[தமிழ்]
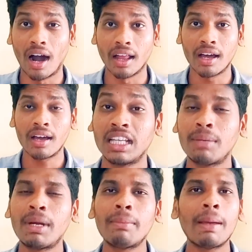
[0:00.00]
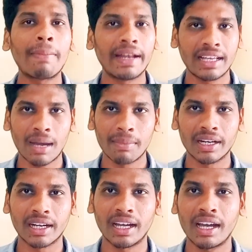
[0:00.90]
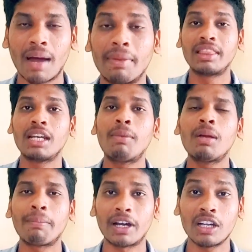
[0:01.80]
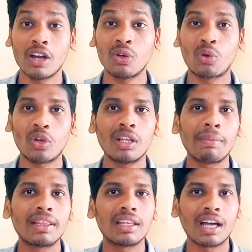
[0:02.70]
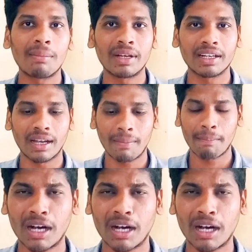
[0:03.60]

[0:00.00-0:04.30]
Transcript: ஆனால் திருமணமே பண்ணிக்காமல் இருக்க அப்படி திருமணம் பண்ணாலும் குழந்தை பெற்றுக்காம இருக்க